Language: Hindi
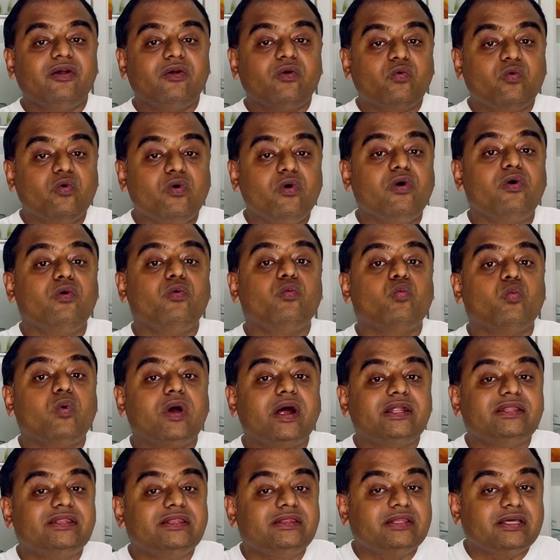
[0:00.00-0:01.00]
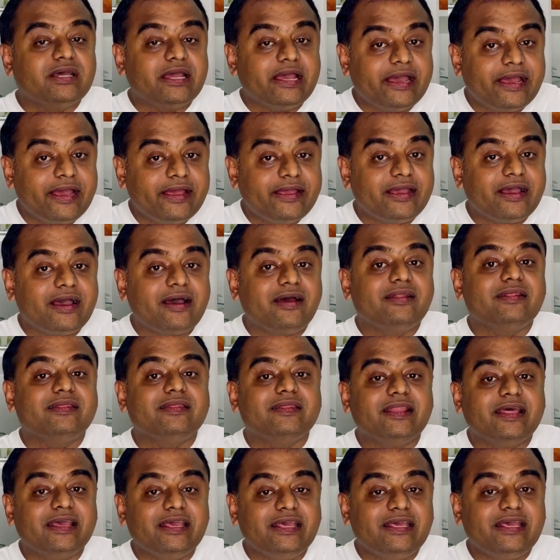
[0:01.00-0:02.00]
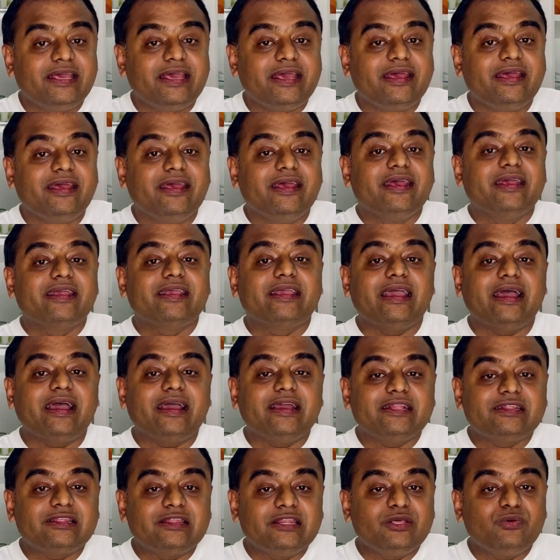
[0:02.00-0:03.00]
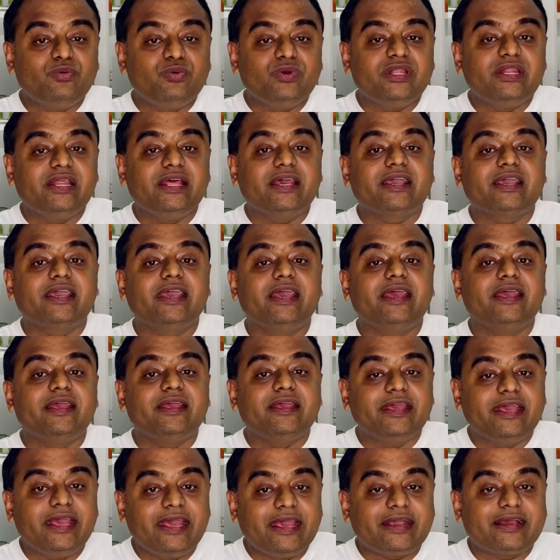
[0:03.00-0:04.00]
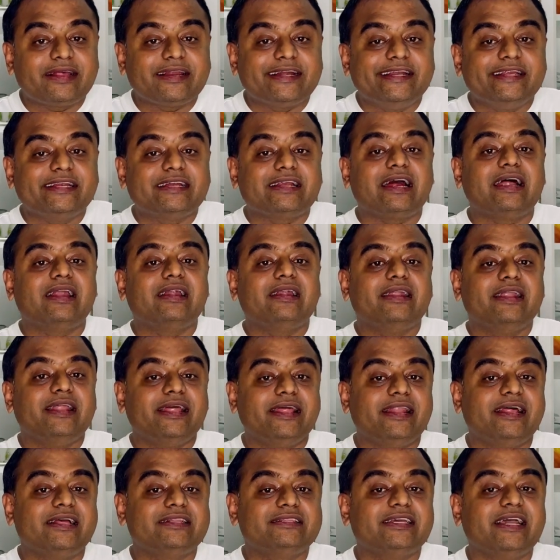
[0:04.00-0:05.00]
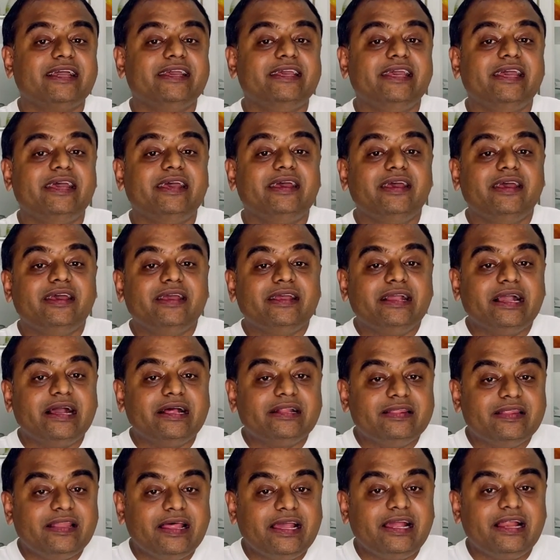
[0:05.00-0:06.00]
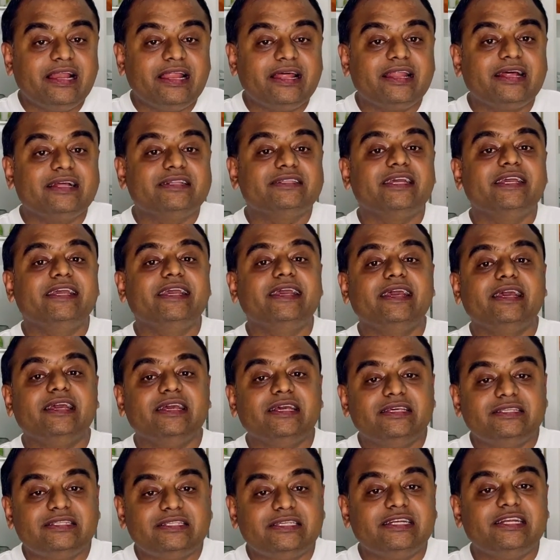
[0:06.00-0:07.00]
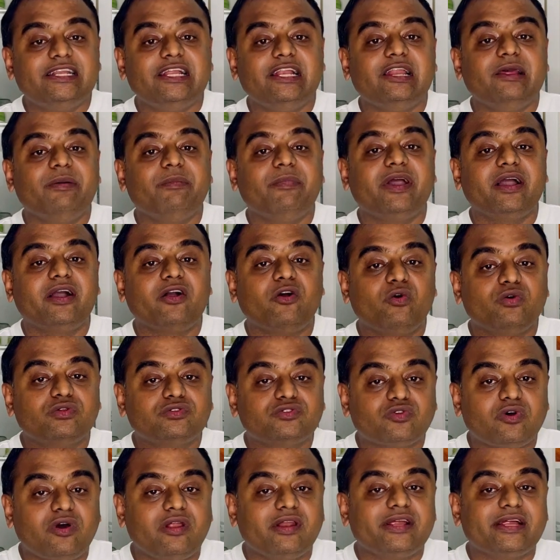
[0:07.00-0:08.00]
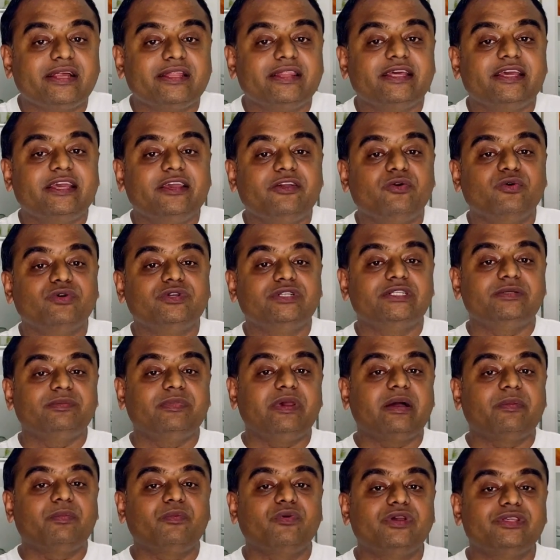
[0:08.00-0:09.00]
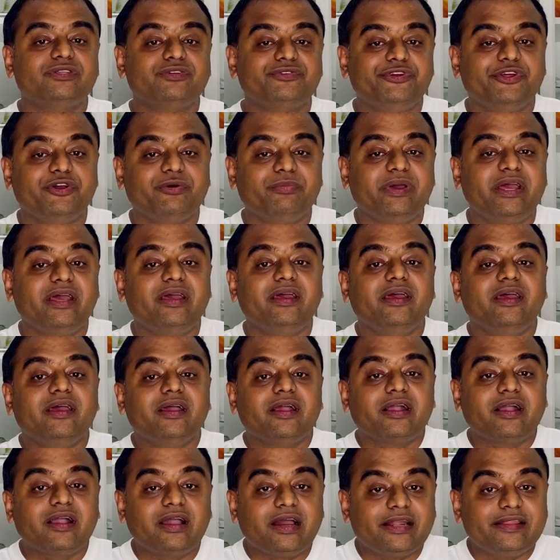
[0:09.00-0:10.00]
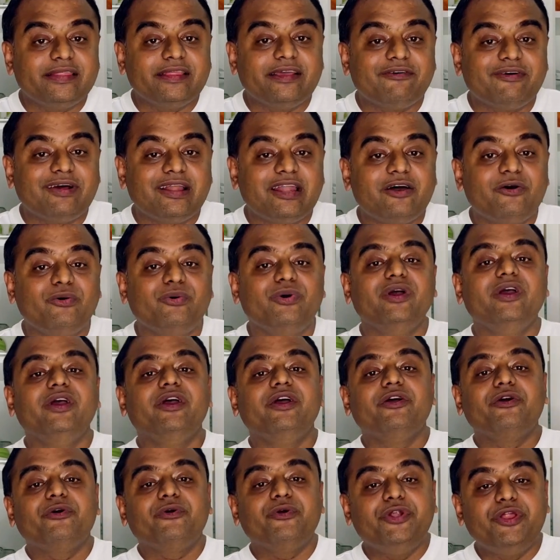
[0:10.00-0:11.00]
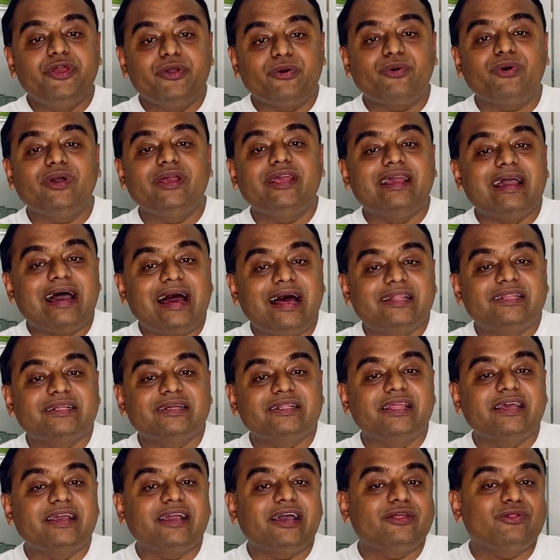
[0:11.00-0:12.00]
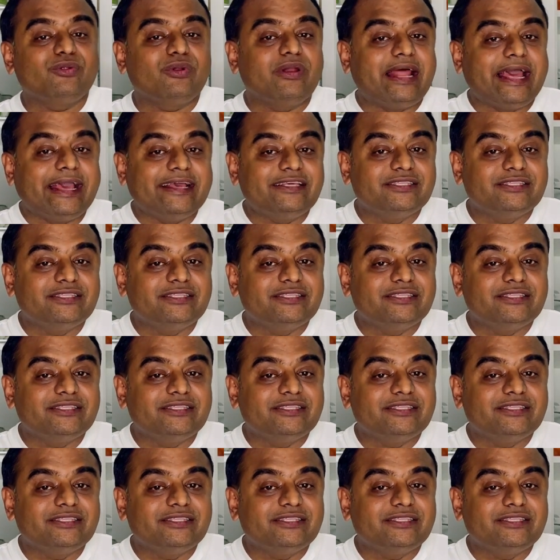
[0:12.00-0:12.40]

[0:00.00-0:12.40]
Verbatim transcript: वो वर्थ है या नहीं है क्या इतनी फी देख के ये क्रेडिट कार्ड लेना चाहिए या नहीं लेना चाहिए इसी डिलेमा को सॉल्व करने की कोशिश मैं आपको इस वीडियो में करने वाला हूं वीडियो को यहां तक देखा तो लाइक